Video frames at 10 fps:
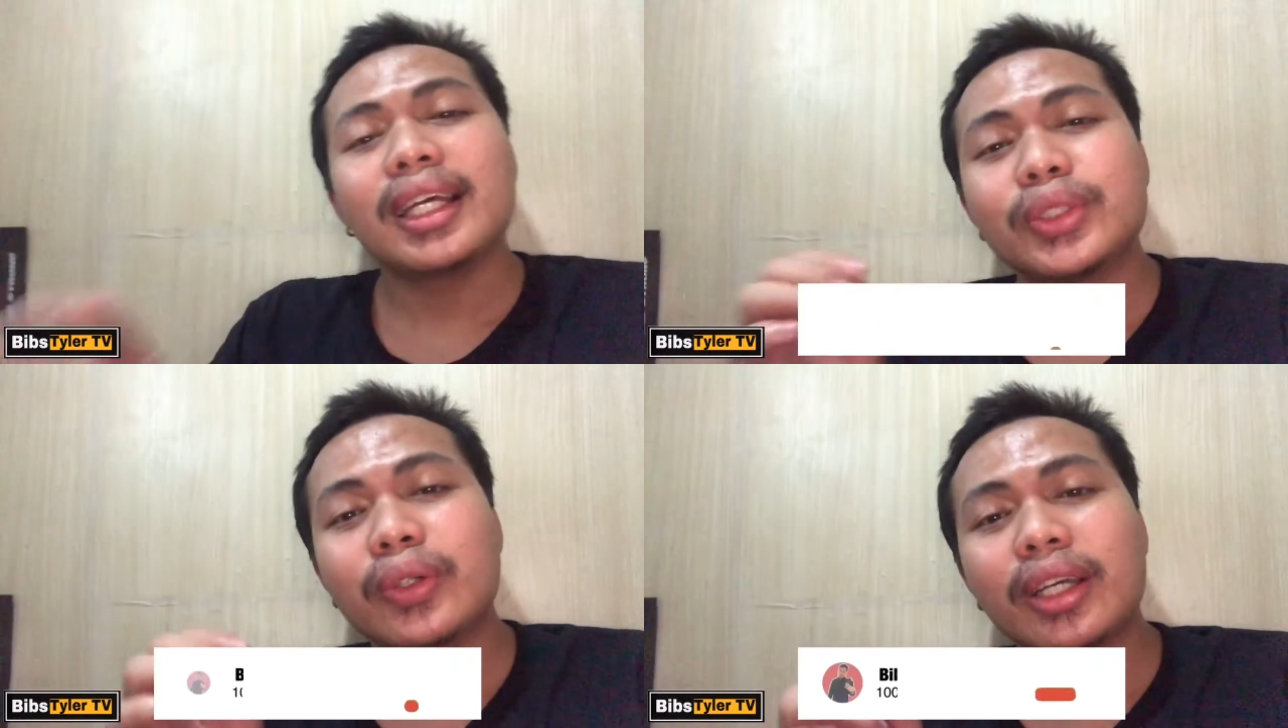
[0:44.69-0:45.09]

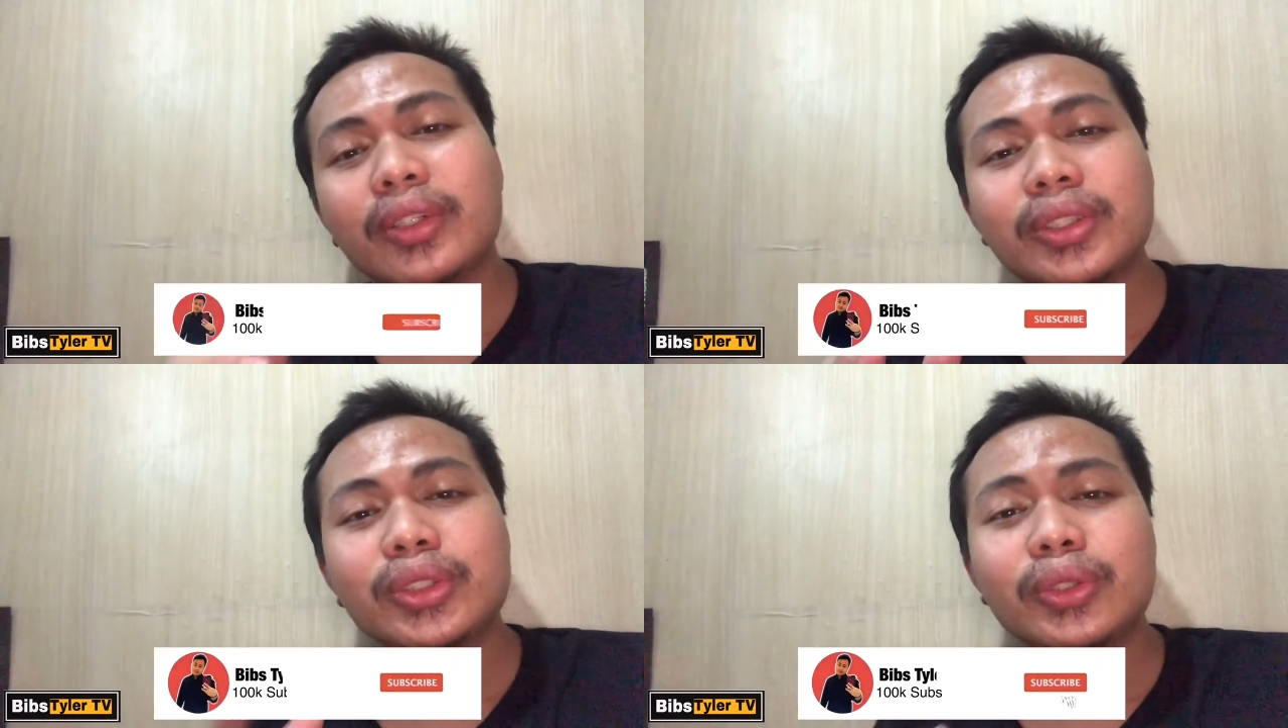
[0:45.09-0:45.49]
So
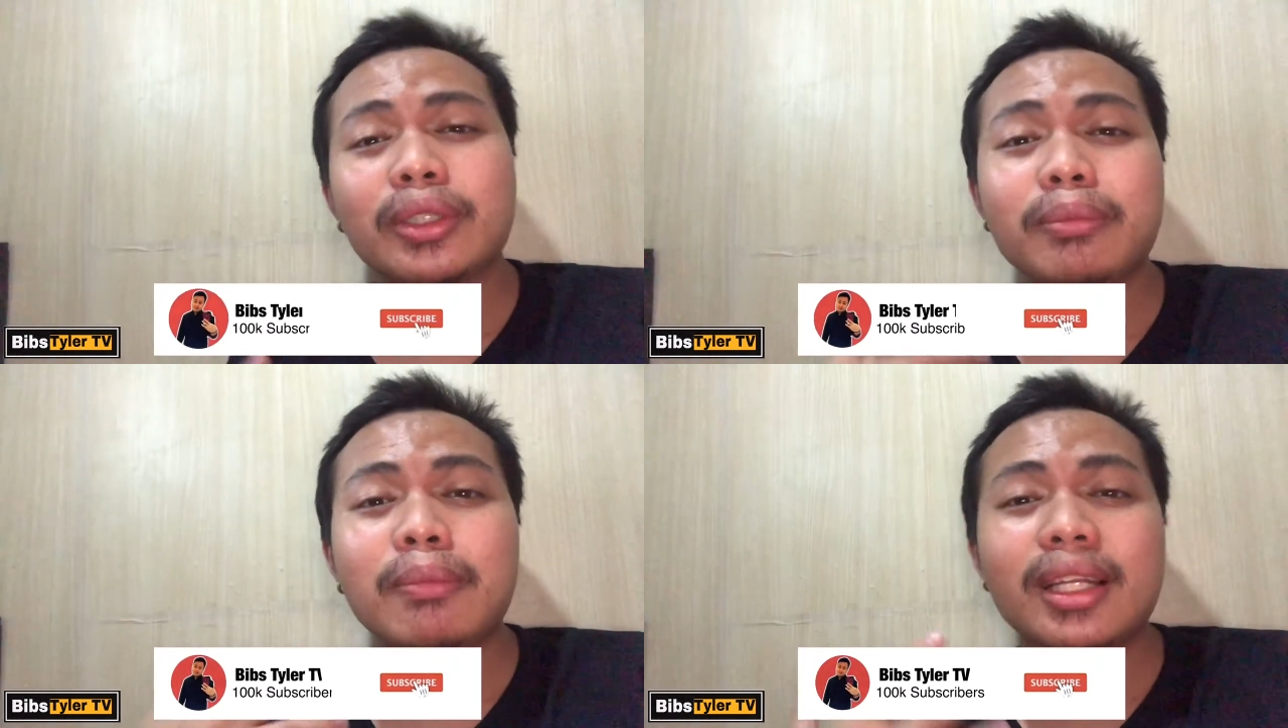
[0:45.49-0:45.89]
ayun, so
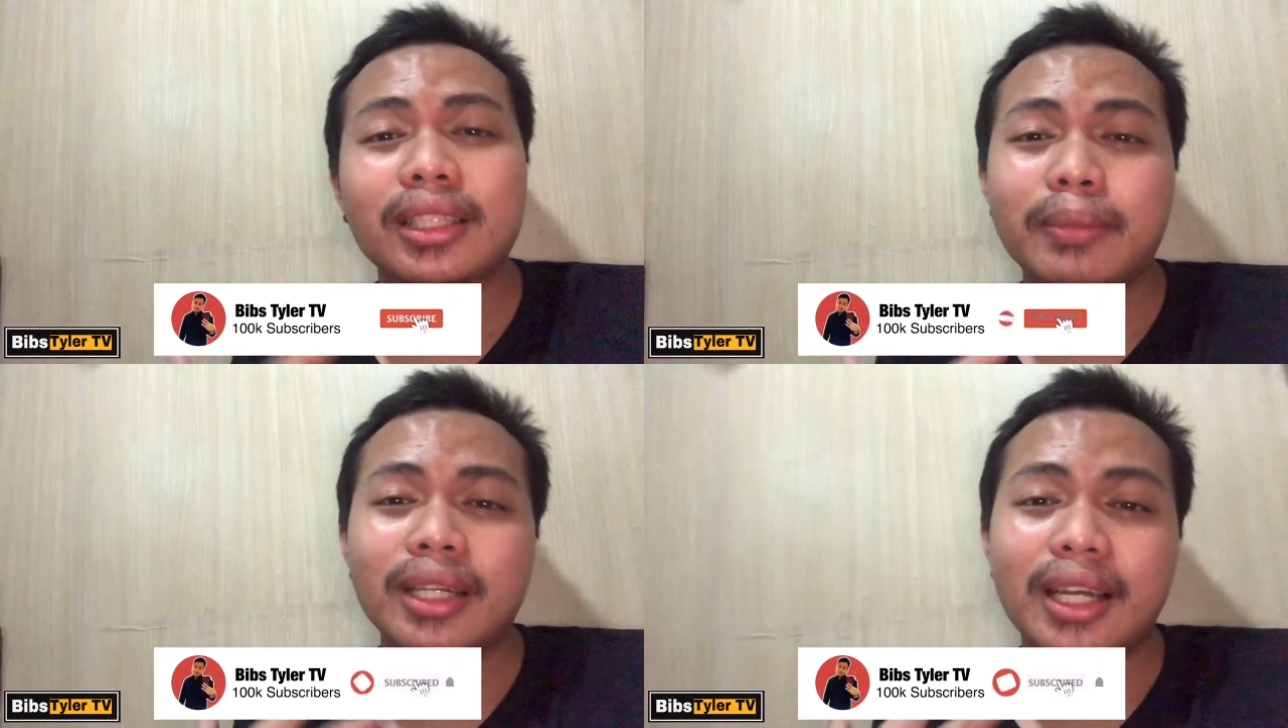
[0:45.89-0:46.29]
nagbabalik
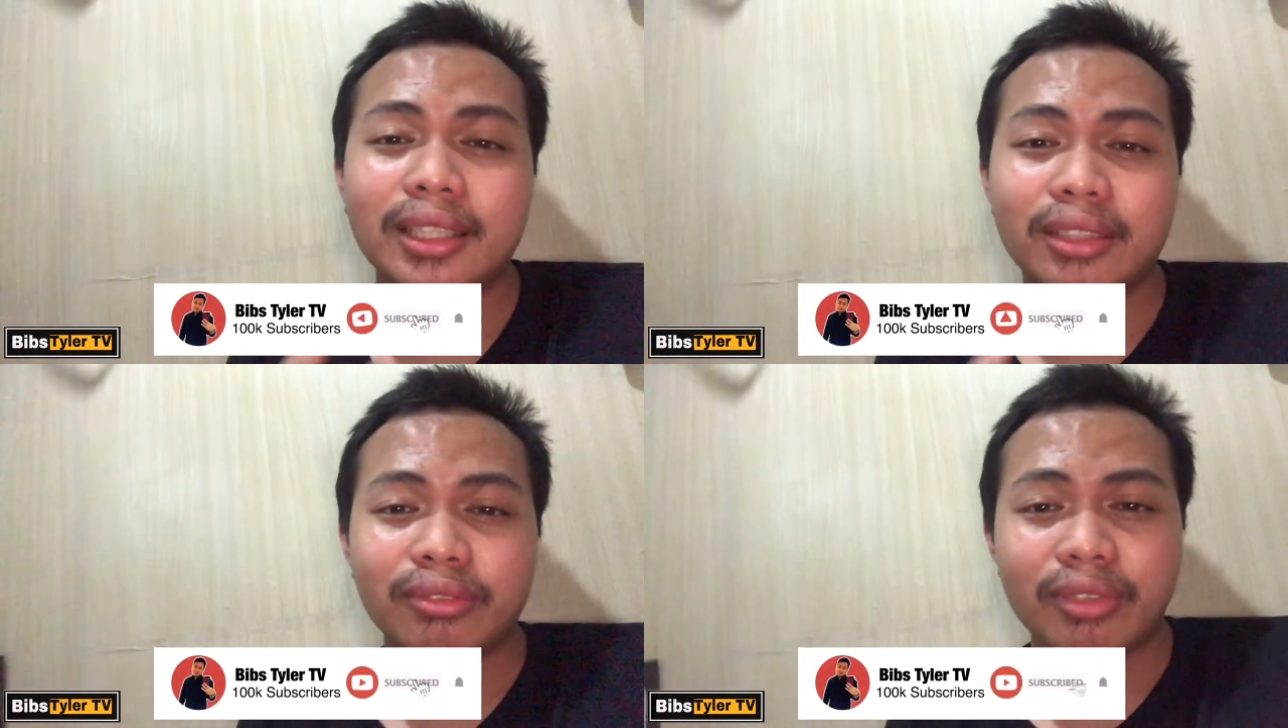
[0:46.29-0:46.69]
naman ang
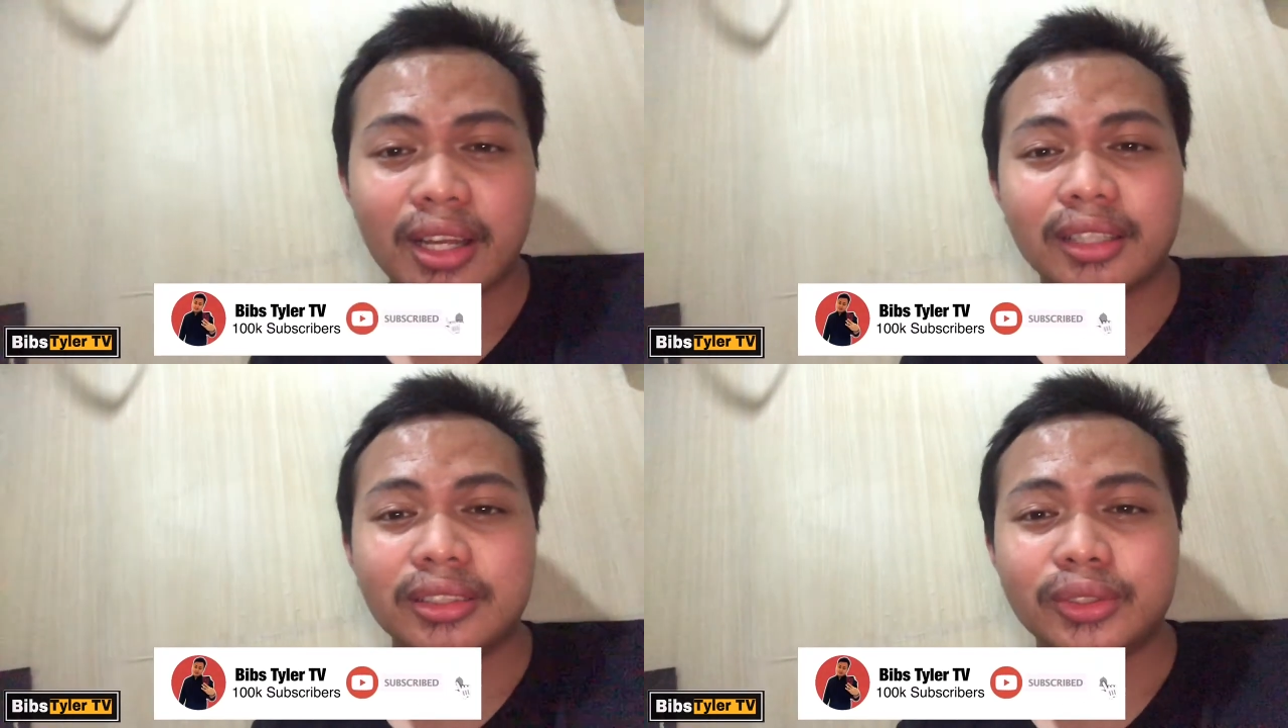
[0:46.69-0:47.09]
ating vlog.